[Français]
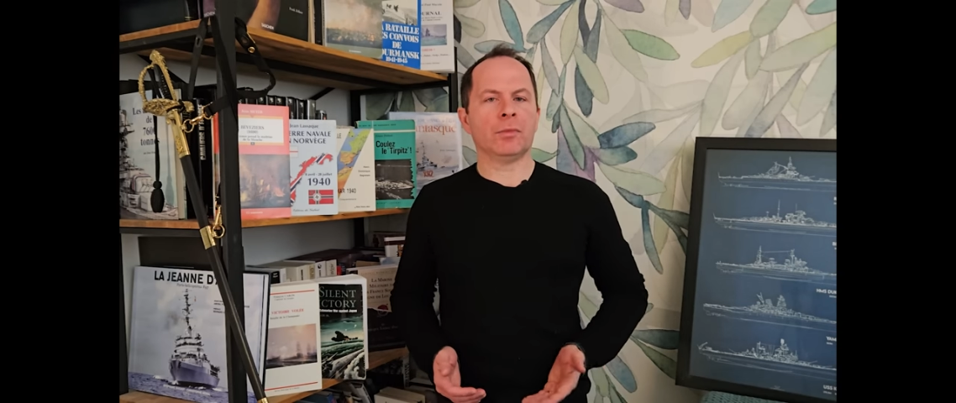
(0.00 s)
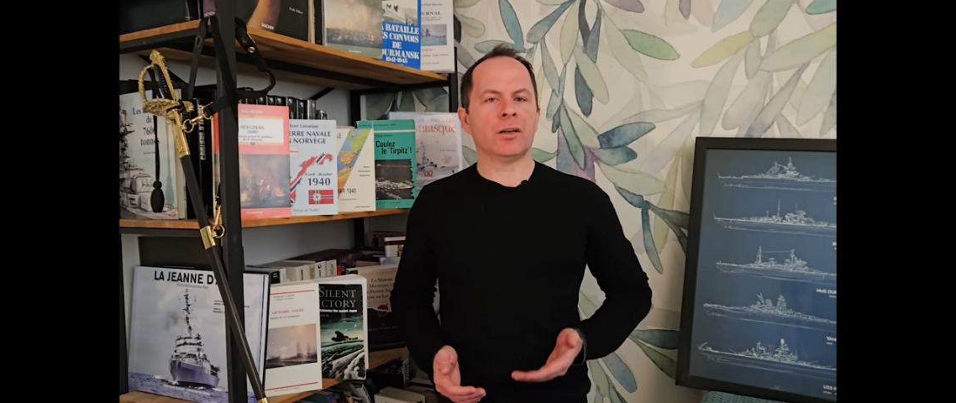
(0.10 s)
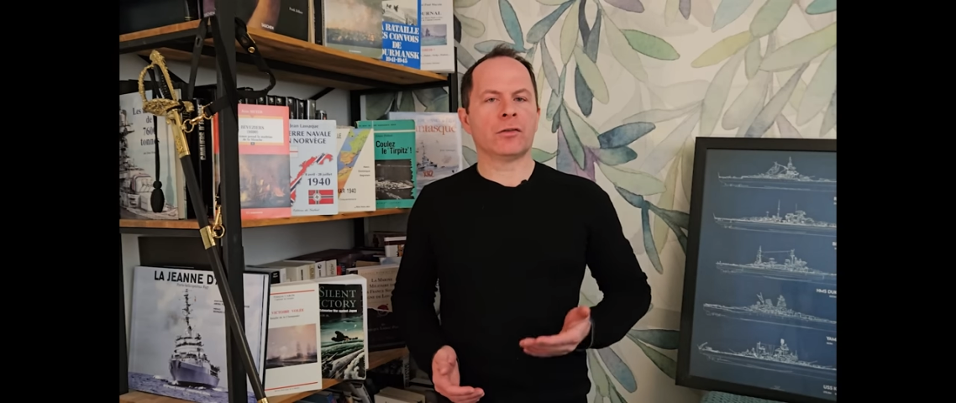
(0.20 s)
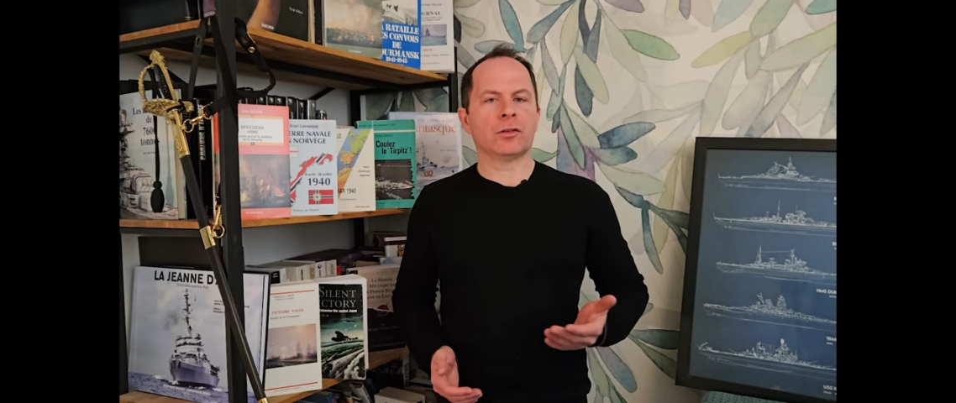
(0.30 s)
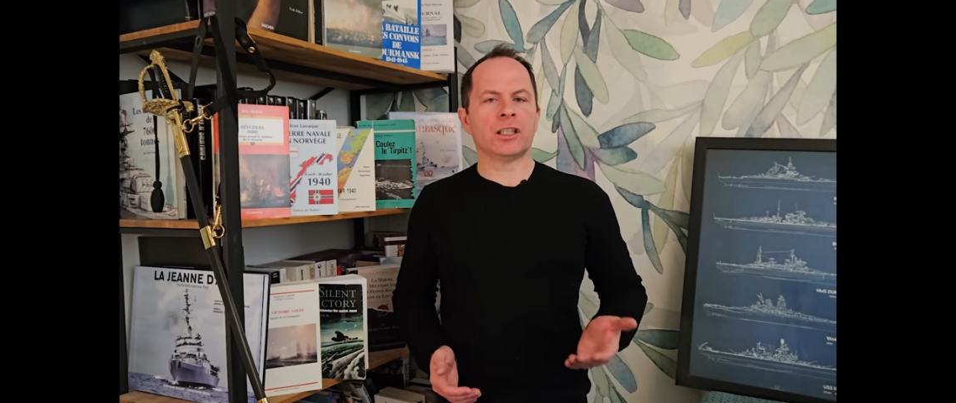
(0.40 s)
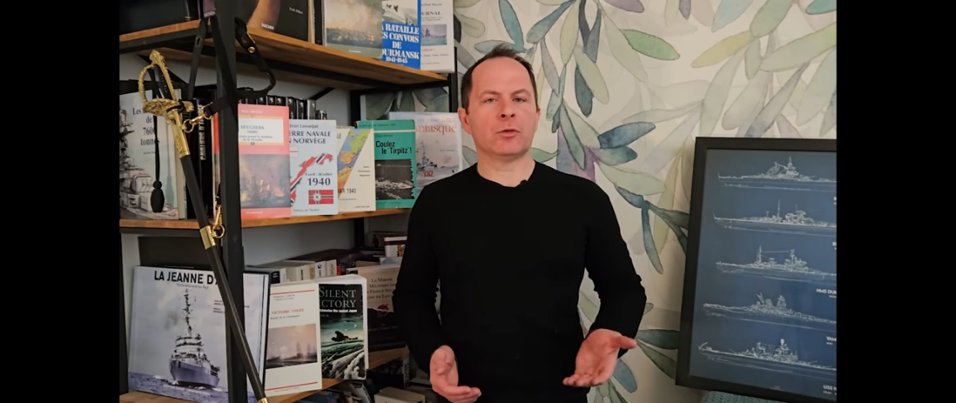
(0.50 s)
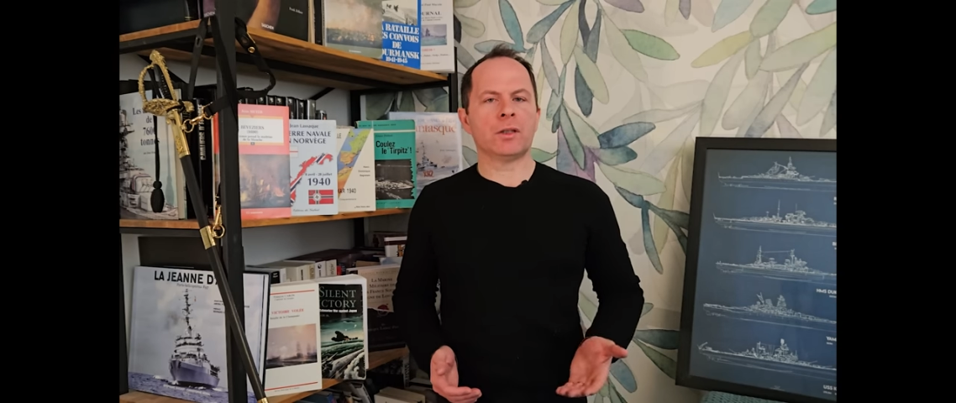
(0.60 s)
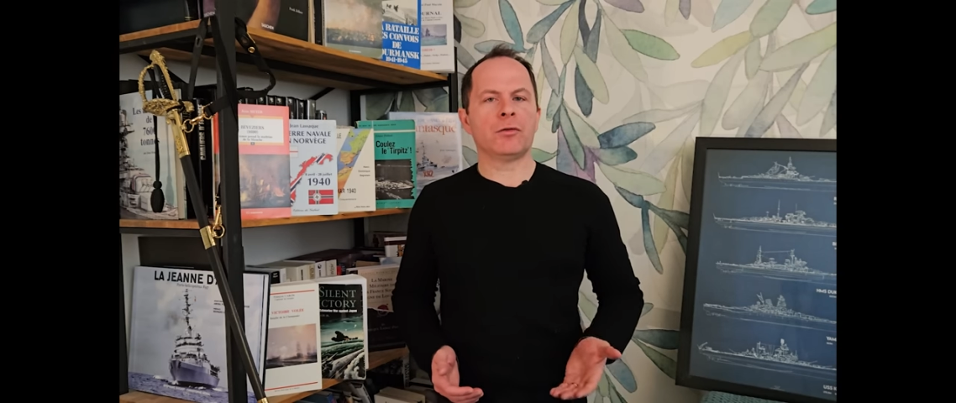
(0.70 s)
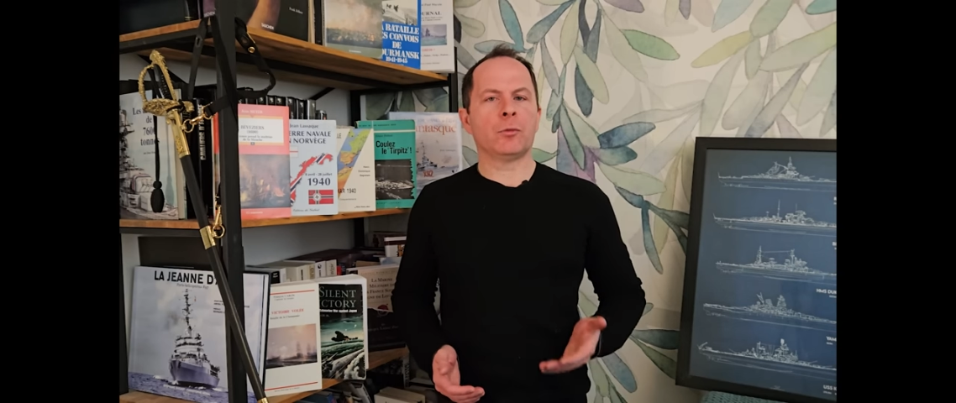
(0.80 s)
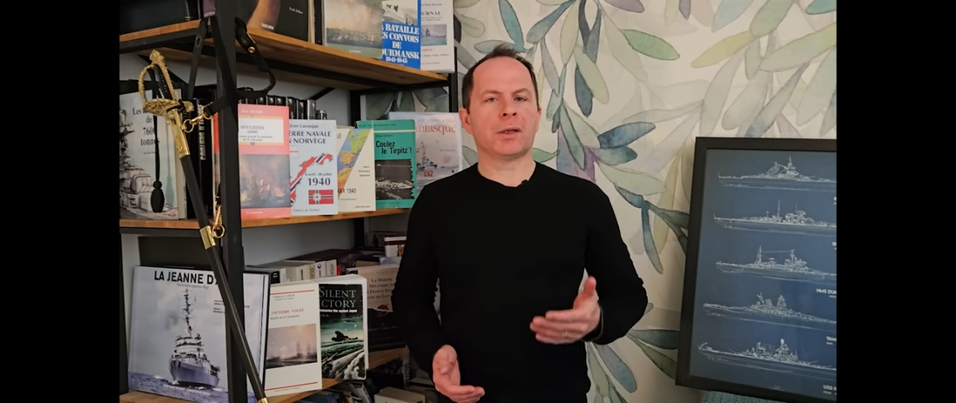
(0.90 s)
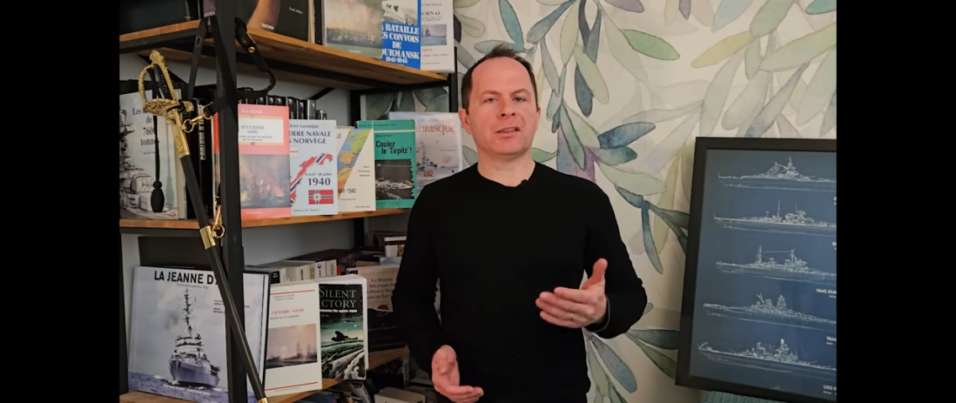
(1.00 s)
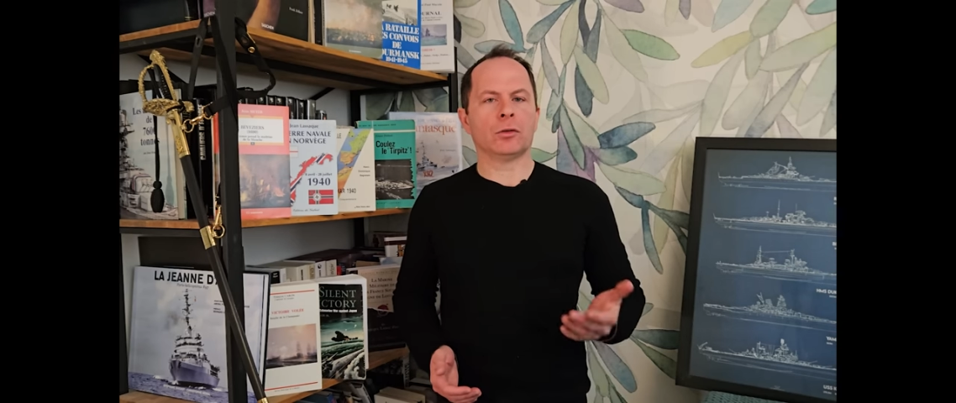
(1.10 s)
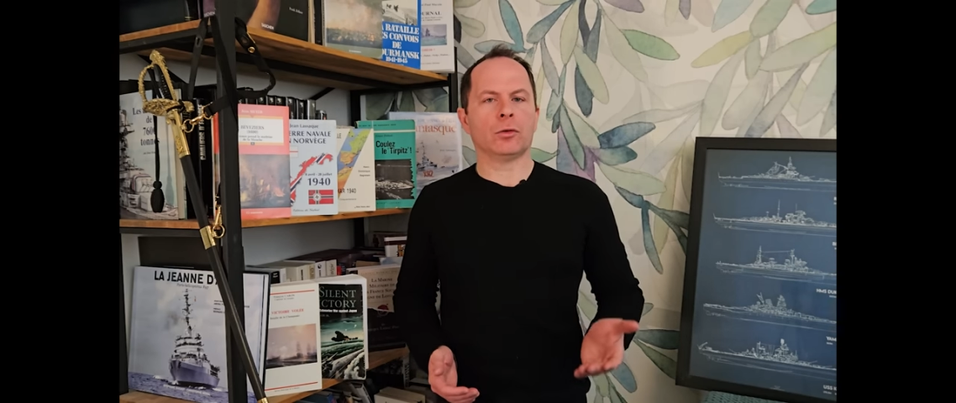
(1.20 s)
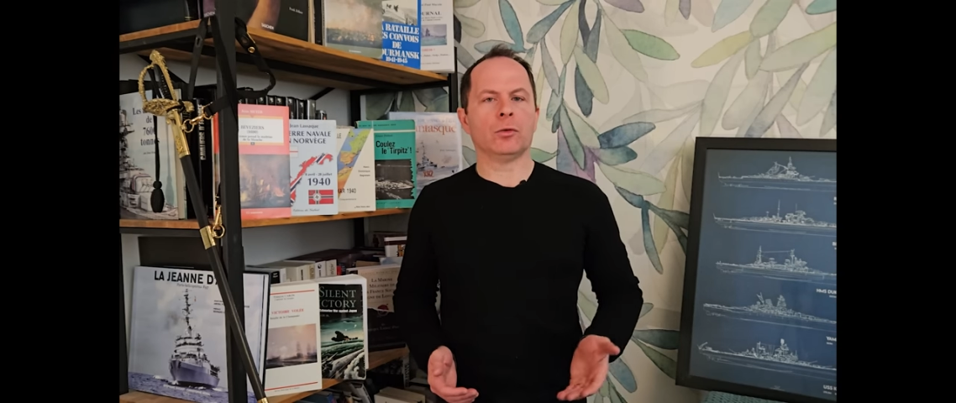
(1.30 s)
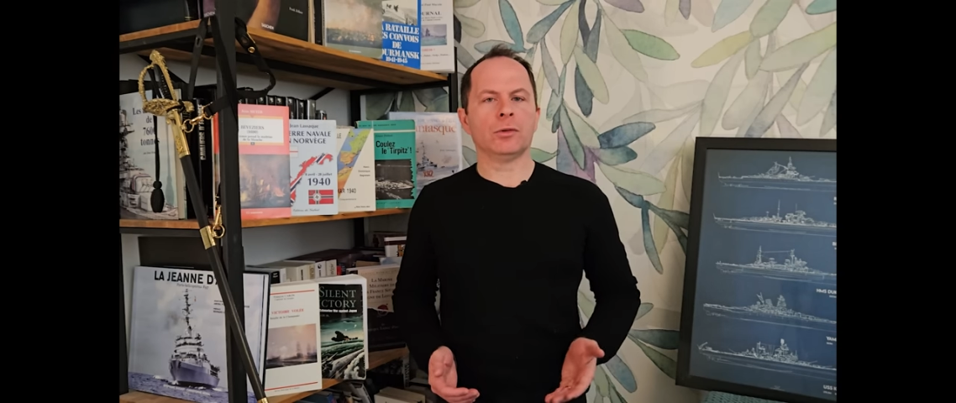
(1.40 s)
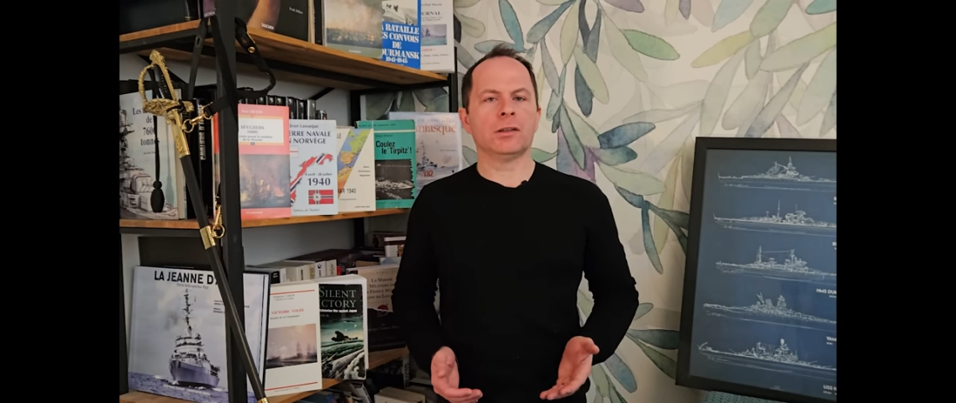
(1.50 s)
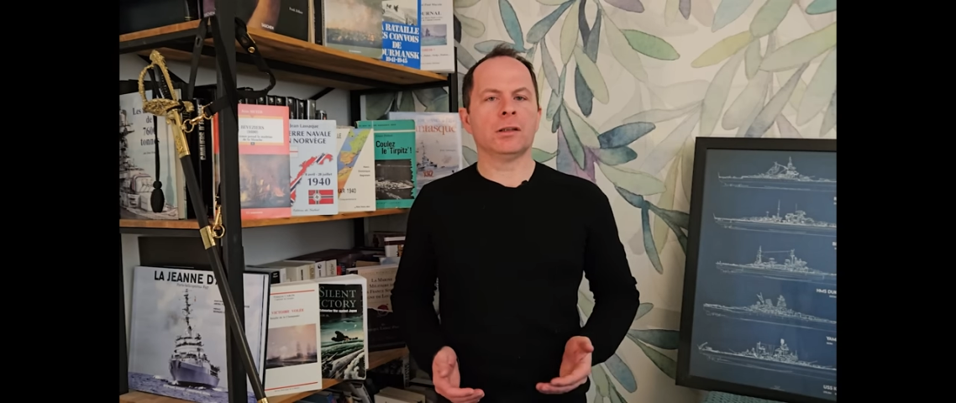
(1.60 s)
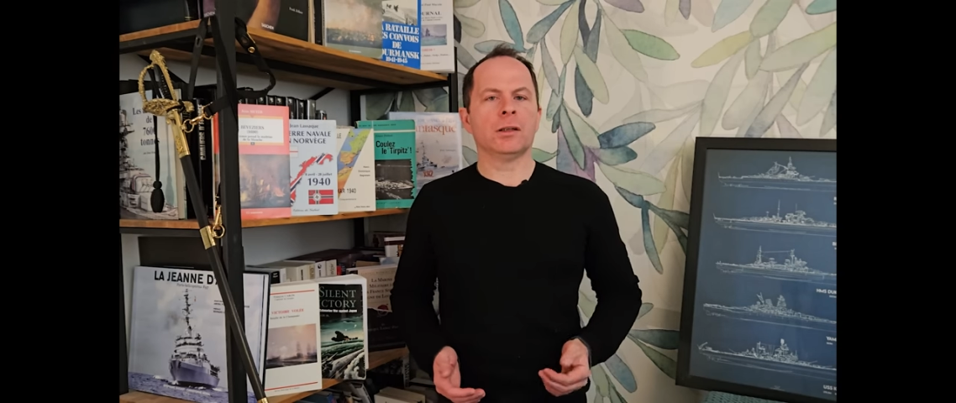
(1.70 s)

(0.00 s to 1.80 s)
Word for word: 1918 fut prise en compte,